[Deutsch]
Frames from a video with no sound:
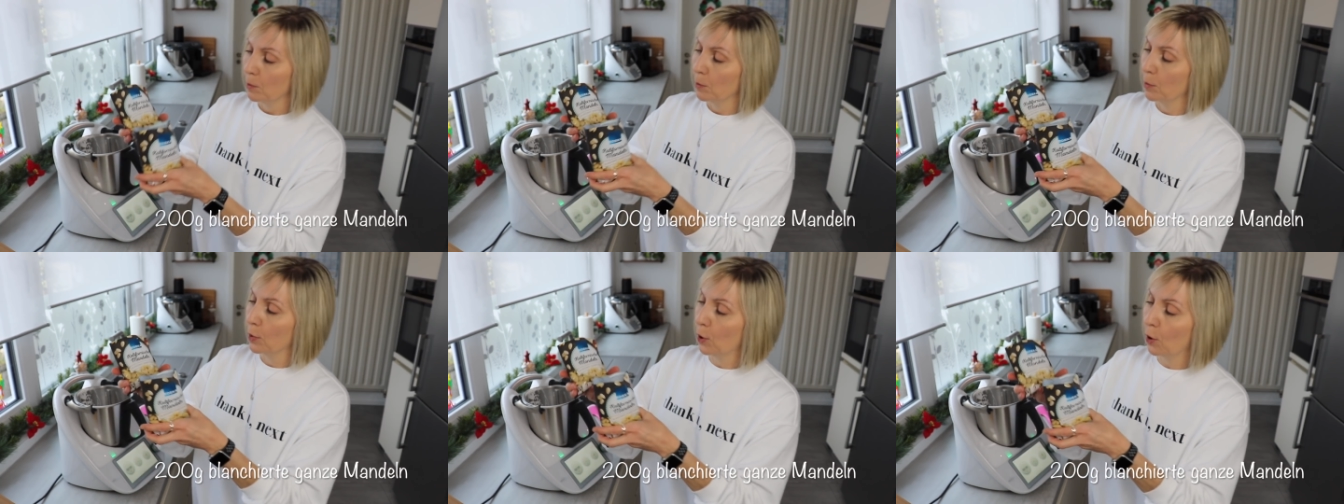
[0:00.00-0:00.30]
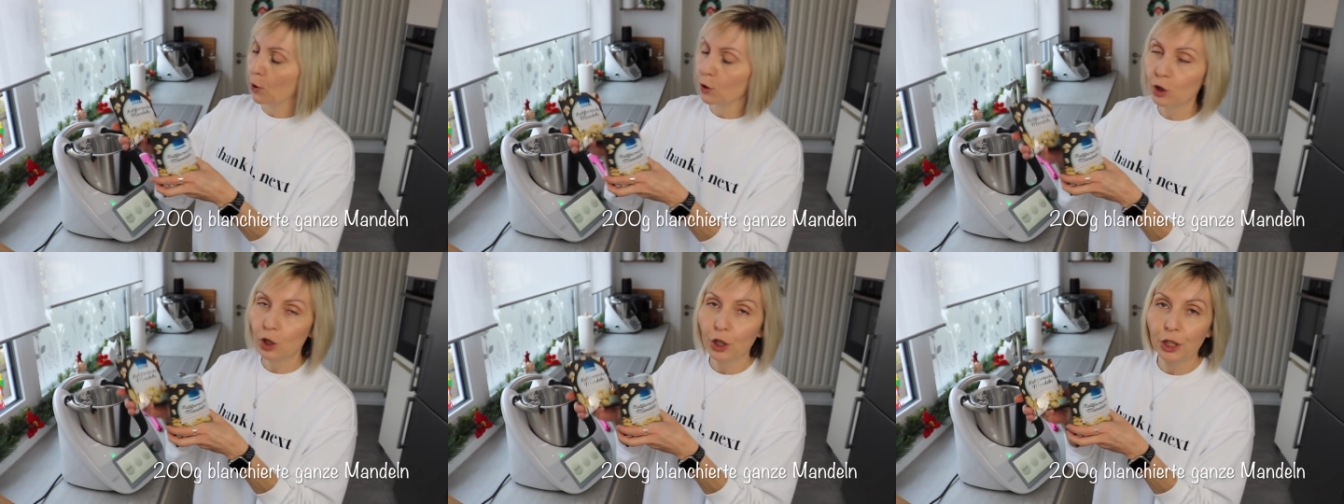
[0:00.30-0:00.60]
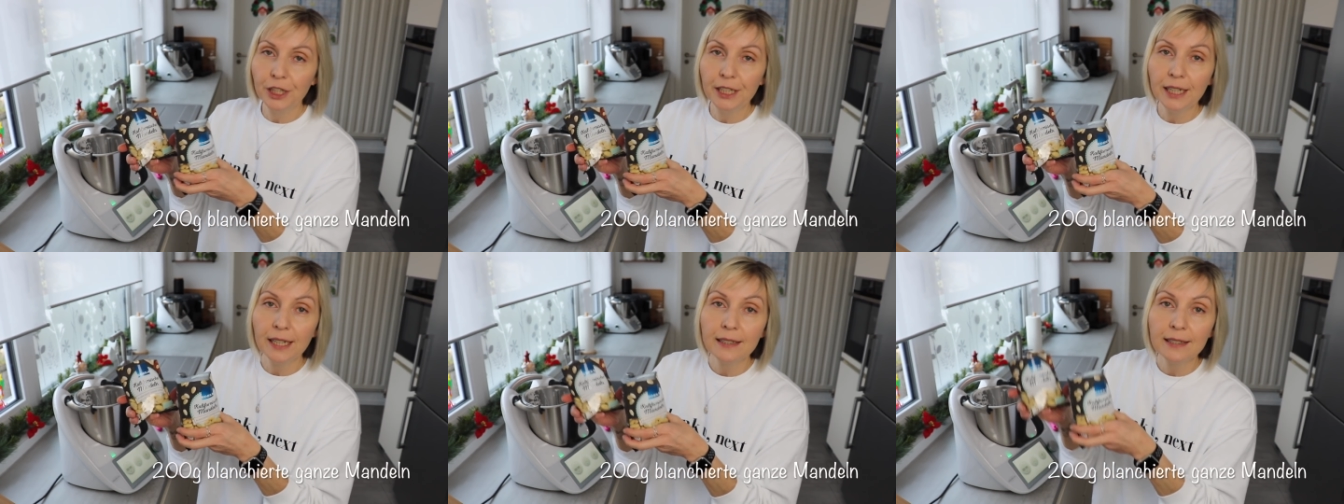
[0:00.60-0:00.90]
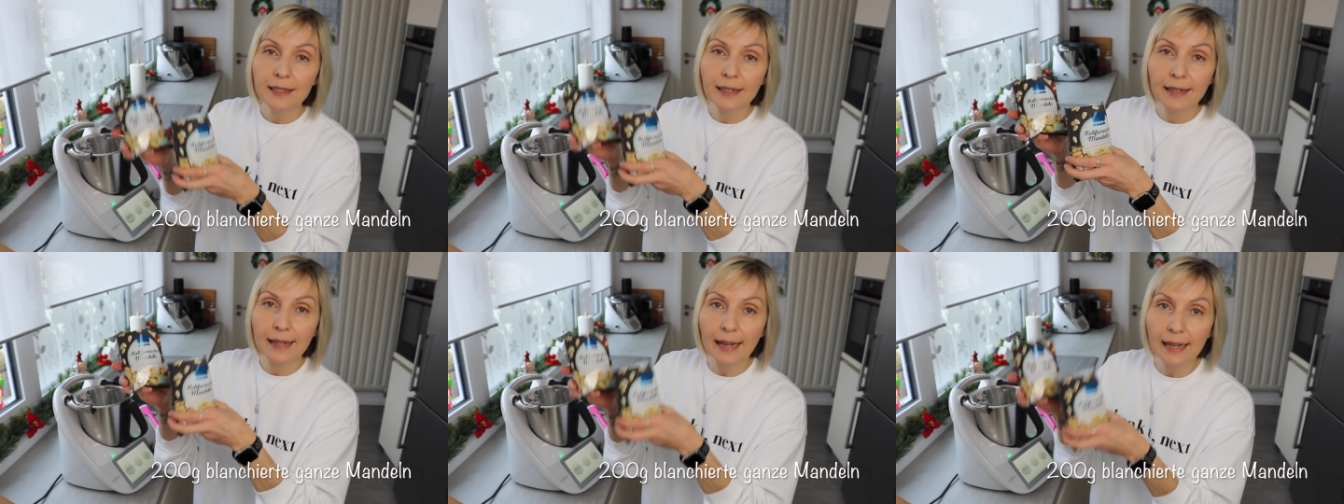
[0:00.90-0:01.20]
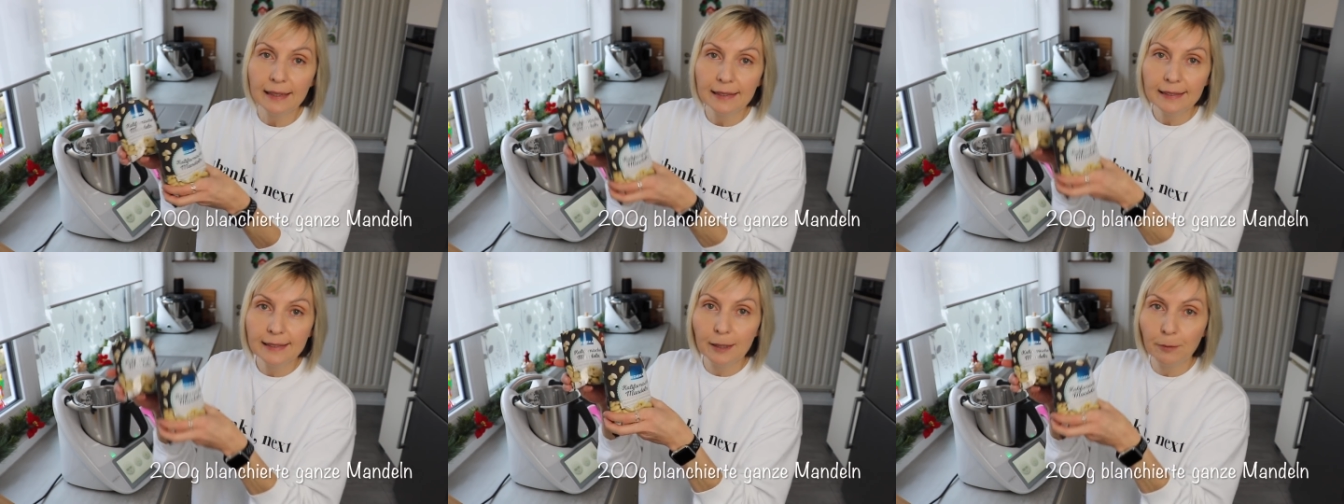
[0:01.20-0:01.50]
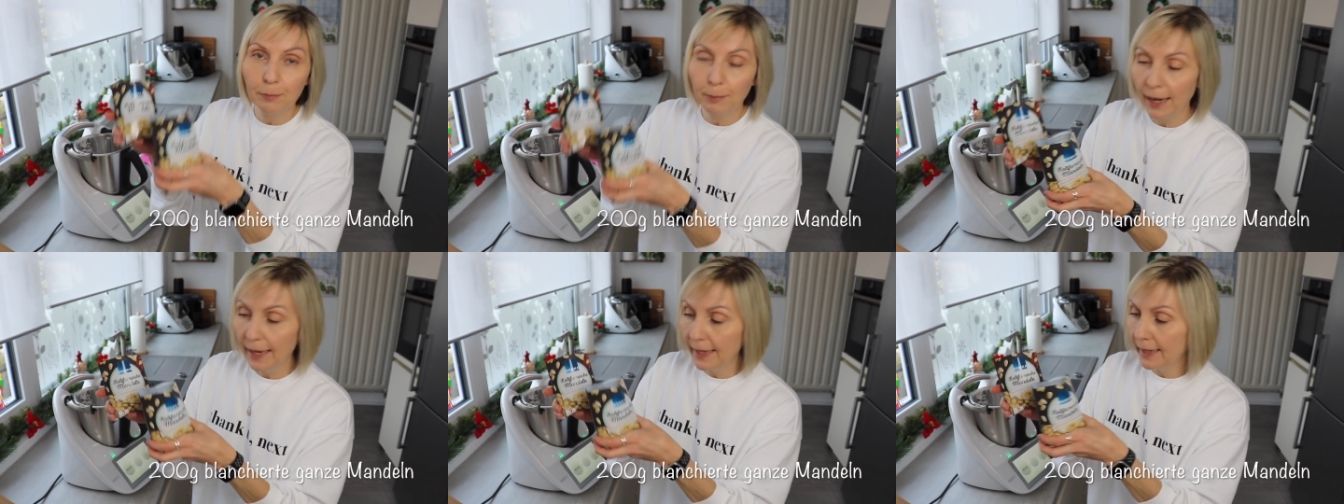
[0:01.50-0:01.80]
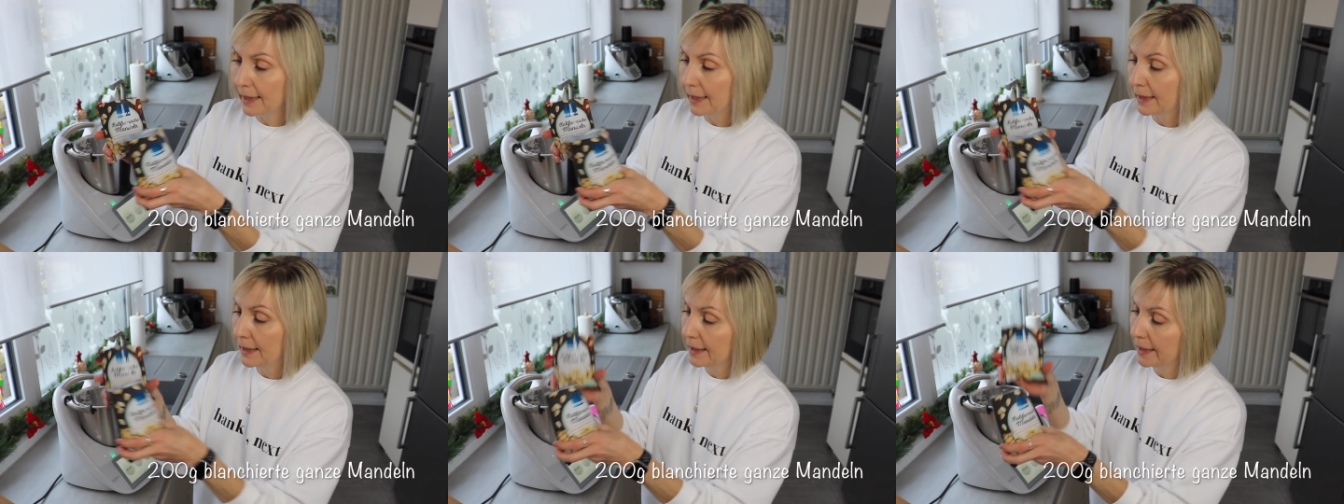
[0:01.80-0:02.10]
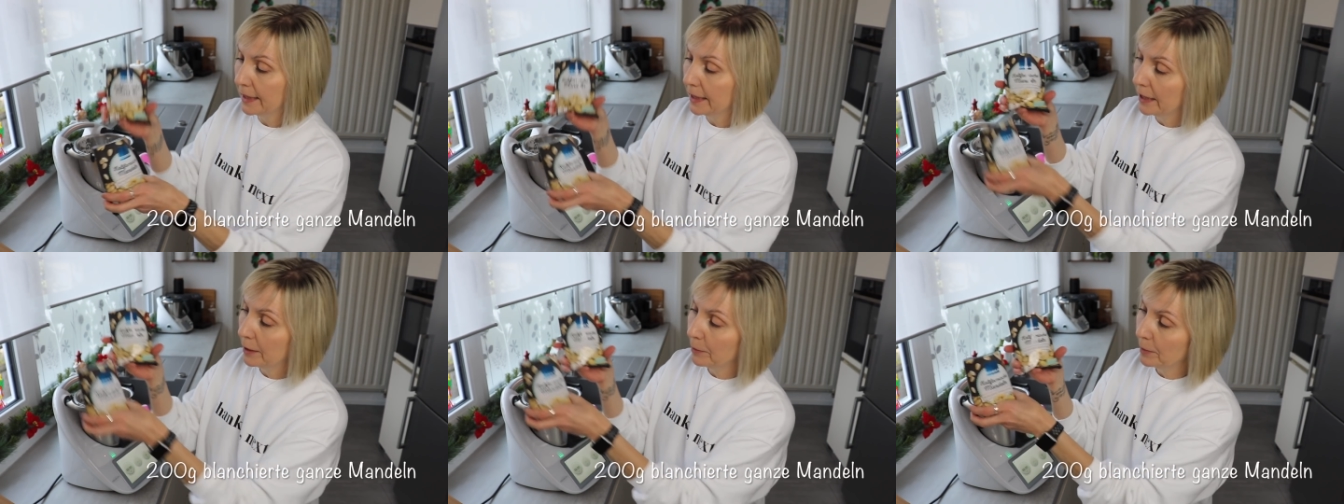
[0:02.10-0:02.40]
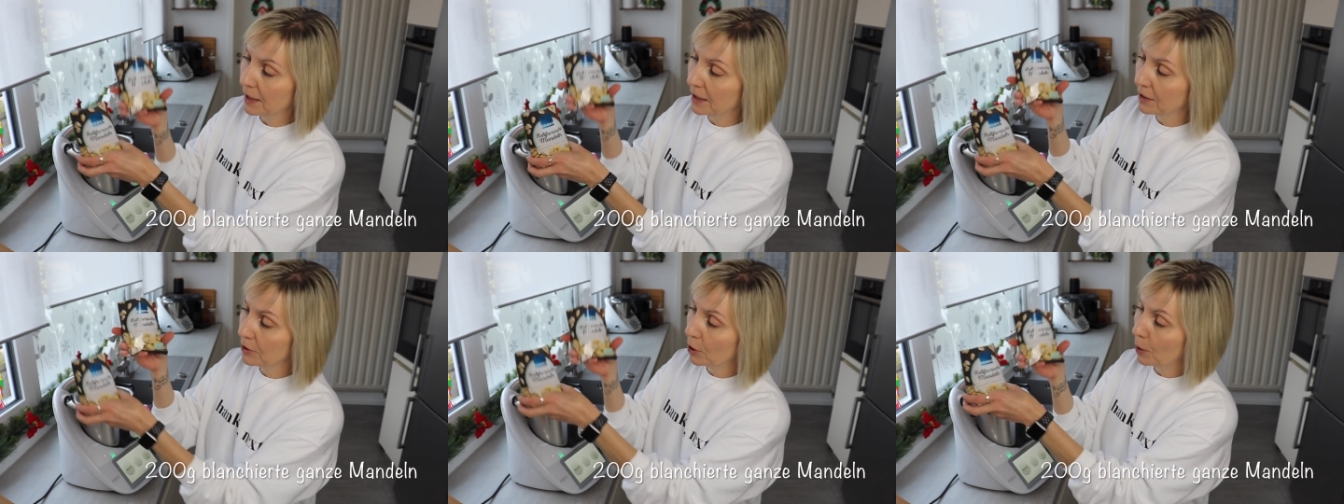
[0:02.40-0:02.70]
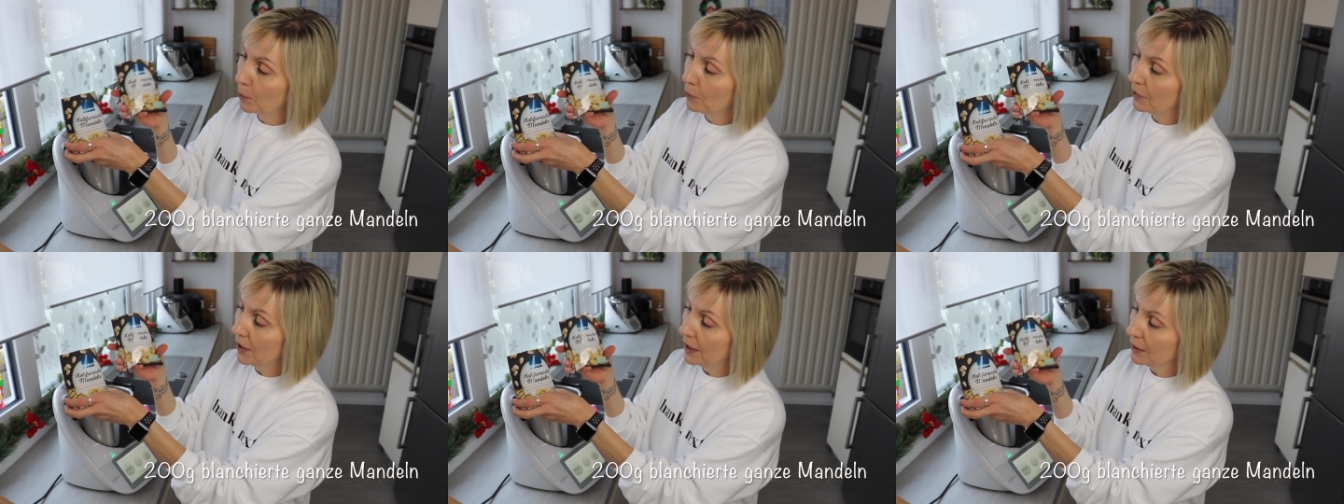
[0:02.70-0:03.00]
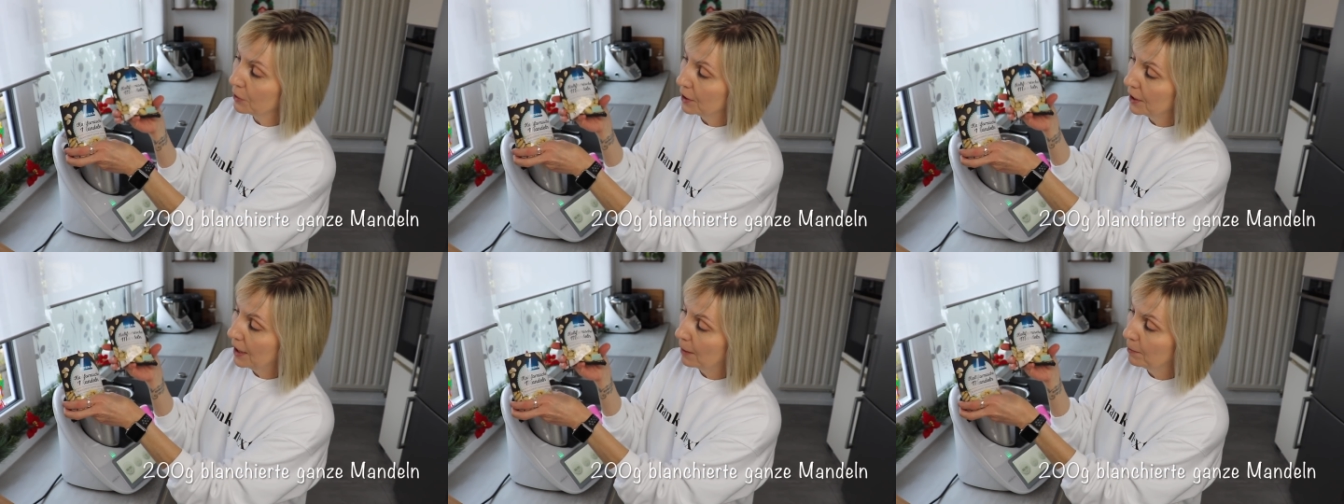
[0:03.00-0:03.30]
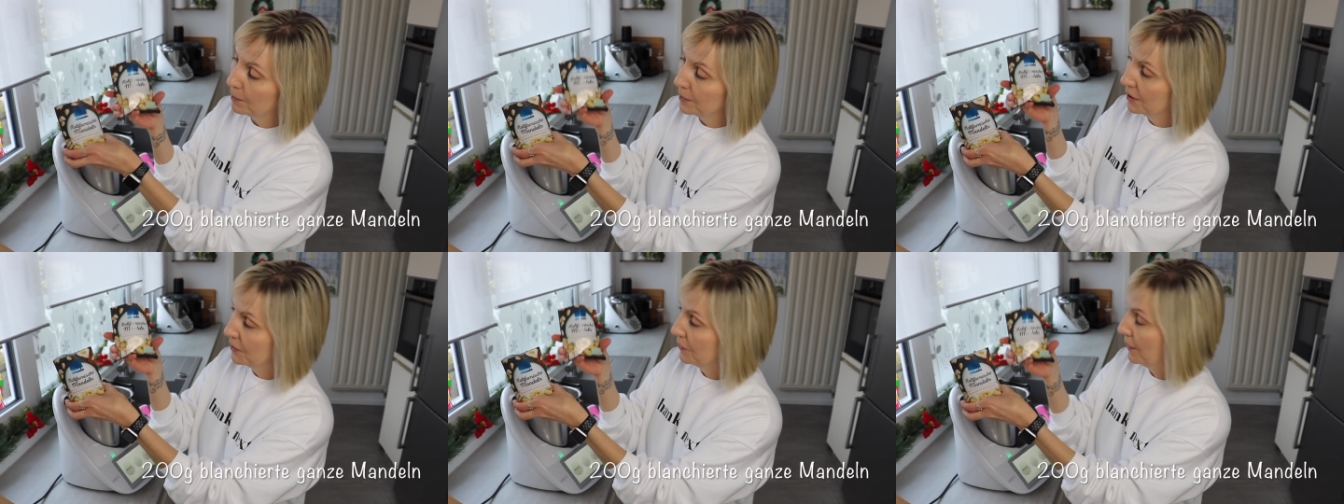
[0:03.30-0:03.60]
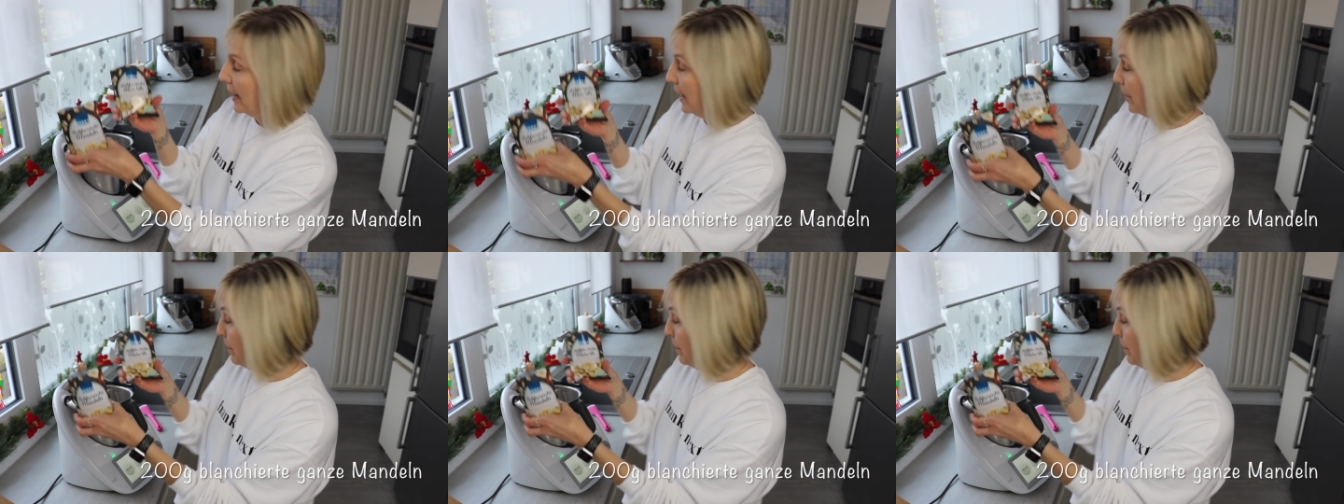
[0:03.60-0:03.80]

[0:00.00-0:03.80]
blanchierte ganze Mandeln in den Mixtopf. Also ich habe zwei